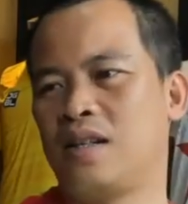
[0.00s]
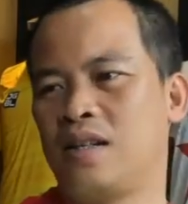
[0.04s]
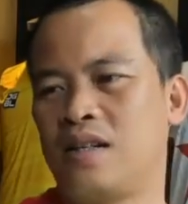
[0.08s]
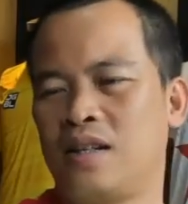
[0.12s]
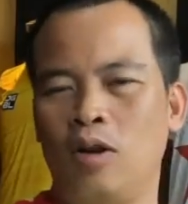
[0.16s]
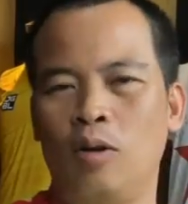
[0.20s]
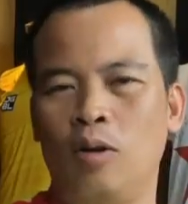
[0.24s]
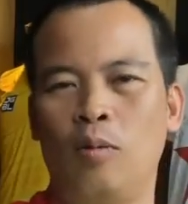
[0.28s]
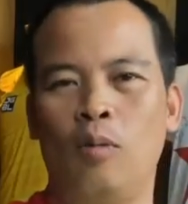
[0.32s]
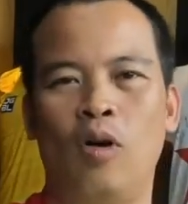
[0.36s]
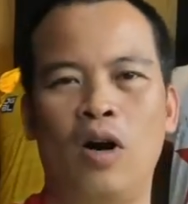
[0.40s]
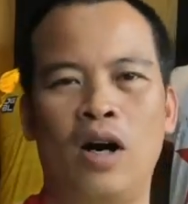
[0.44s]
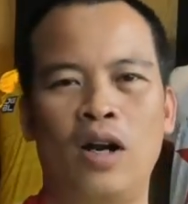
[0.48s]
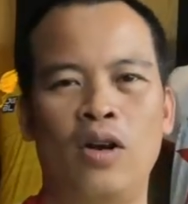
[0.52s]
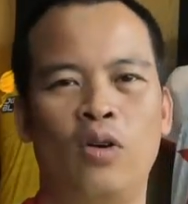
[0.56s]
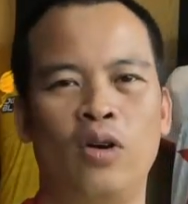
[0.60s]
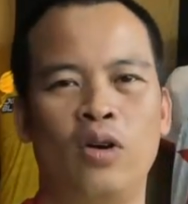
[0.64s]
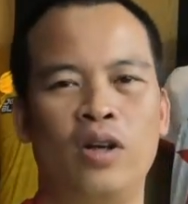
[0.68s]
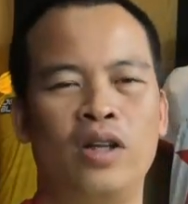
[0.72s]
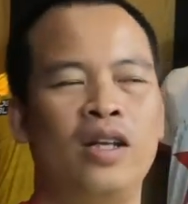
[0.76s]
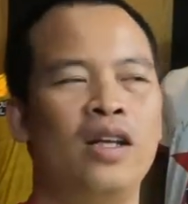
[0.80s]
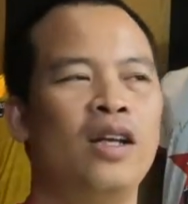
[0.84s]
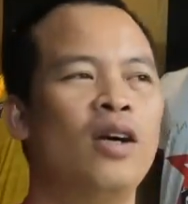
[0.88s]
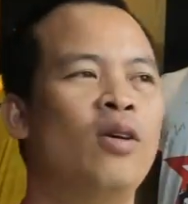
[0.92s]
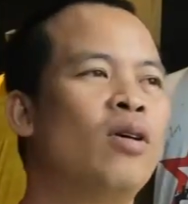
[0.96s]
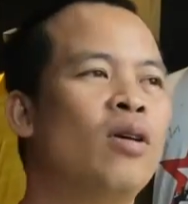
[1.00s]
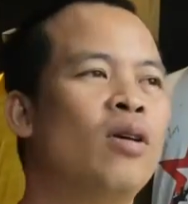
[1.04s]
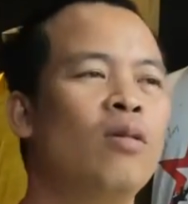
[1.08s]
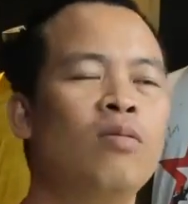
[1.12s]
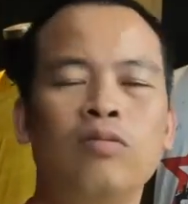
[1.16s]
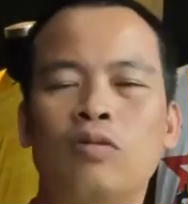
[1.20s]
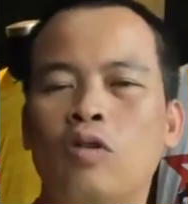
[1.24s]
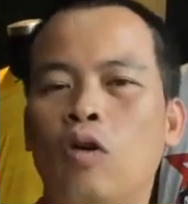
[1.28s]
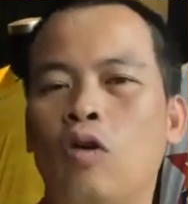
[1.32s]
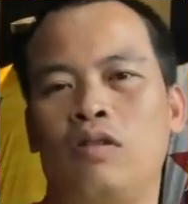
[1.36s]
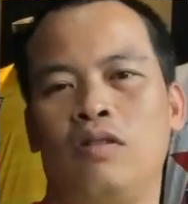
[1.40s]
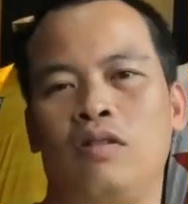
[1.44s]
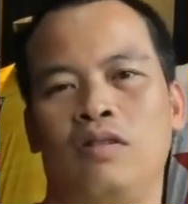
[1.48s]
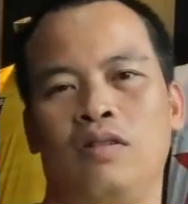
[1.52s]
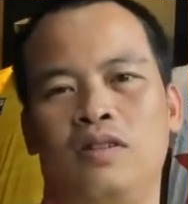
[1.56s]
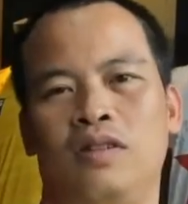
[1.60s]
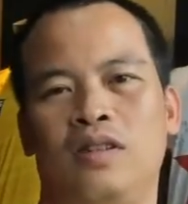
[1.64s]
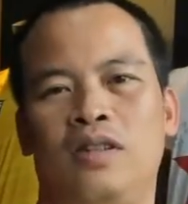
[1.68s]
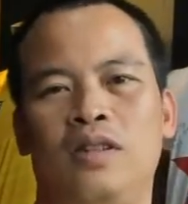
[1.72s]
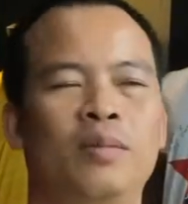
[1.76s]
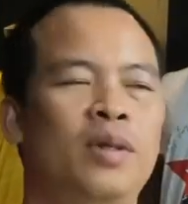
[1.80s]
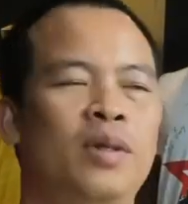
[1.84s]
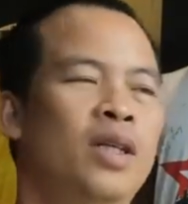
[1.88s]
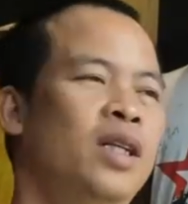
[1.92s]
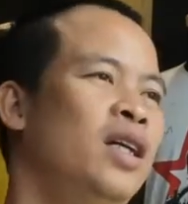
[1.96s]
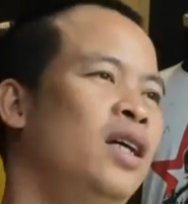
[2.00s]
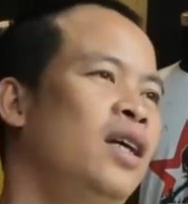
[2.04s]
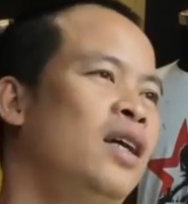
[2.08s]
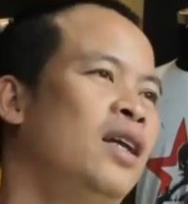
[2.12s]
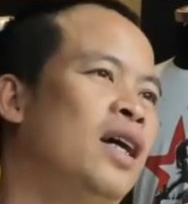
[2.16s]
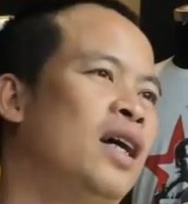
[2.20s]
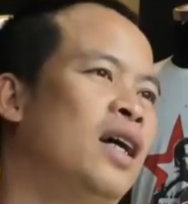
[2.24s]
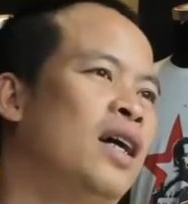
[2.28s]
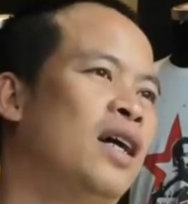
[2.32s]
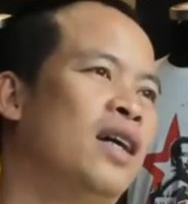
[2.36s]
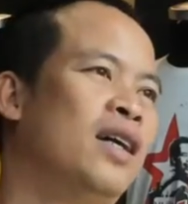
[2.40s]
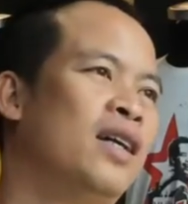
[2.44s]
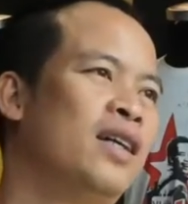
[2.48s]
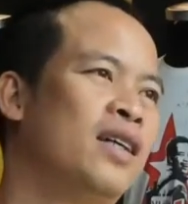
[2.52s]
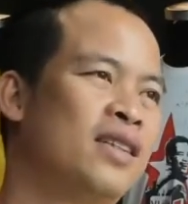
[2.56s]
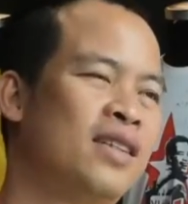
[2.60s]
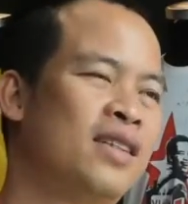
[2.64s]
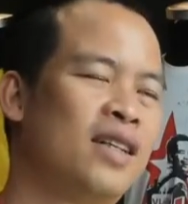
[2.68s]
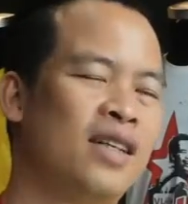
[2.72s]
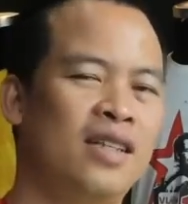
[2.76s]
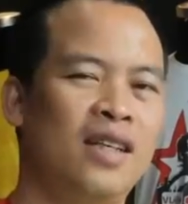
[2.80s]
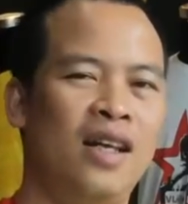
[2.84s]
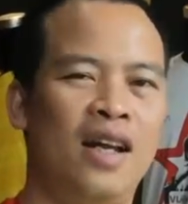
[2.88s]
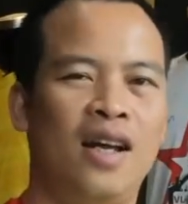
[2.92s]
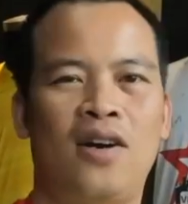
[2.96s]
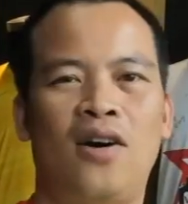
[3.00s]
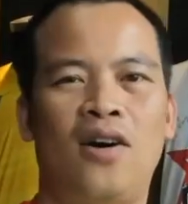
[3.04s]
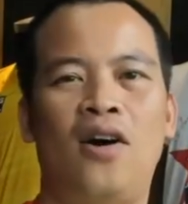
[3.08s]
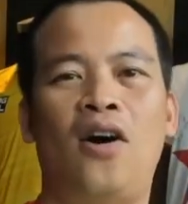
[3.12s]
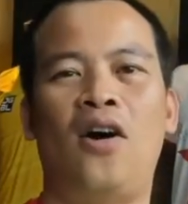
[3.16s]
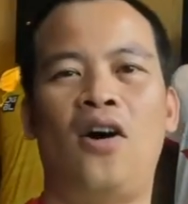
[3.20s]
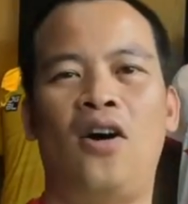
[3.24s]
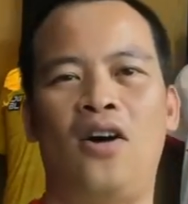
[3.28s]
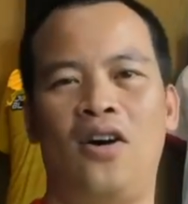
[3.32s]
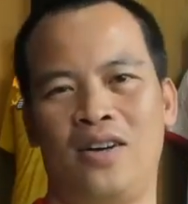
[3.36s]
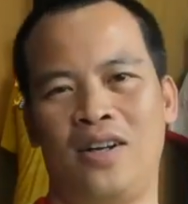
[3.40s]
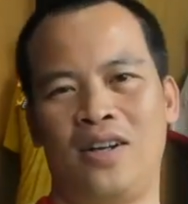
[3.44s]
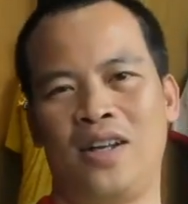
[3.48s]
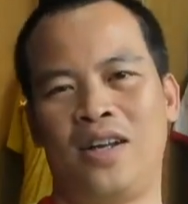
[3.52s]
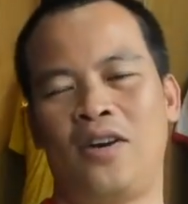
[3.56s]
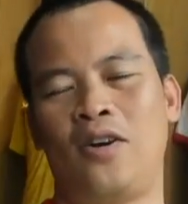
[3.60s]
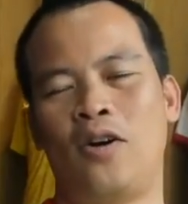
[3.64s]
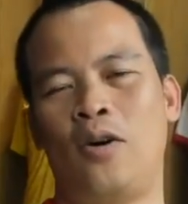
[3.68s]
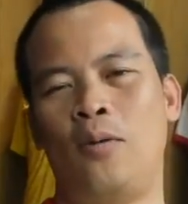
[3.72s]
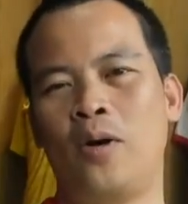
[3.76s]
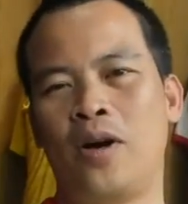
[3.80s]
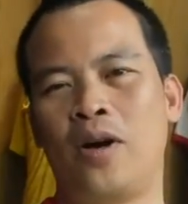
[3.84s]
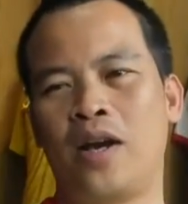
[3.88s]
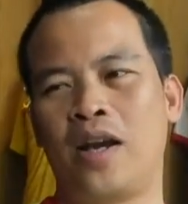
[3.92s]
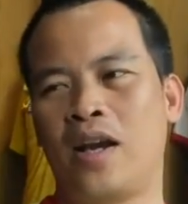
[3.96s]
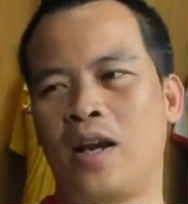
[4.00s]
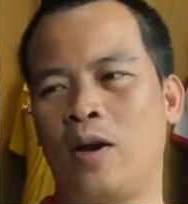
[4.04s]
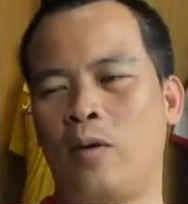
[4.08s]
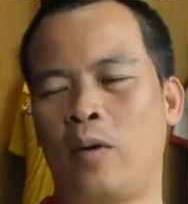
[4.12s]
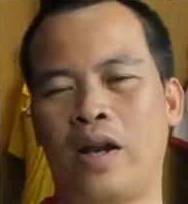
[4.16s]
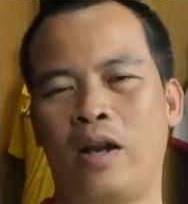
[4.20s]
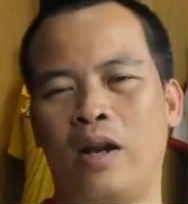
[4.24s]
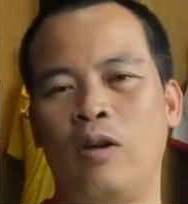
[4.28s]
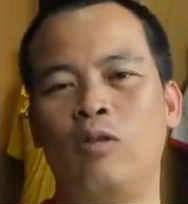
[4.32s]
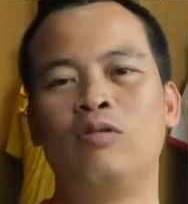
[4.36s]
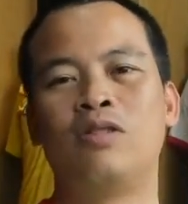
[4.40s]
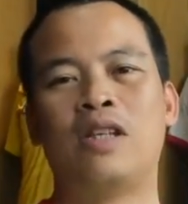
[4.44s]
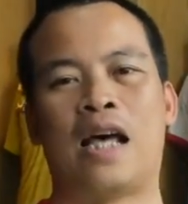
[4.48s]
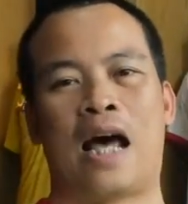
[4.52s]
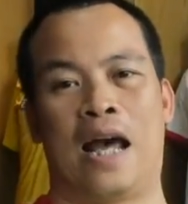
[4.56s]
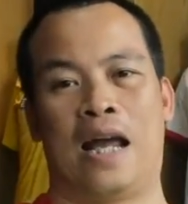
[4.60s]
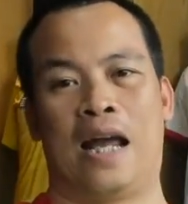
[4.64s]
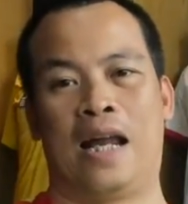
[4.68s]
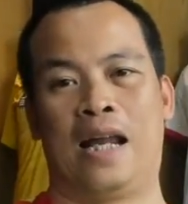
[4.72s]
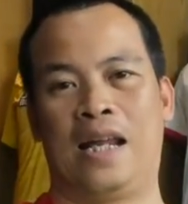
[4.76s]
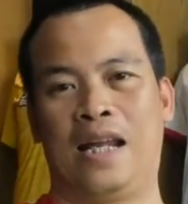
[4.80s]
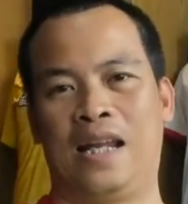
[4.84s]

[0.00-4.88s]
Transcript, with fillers: câu lạc bộ Hà Nội thi đấu không tốt thì mình nghĩ là sẽ rất là khó để có một cái kế hoạch lâu dài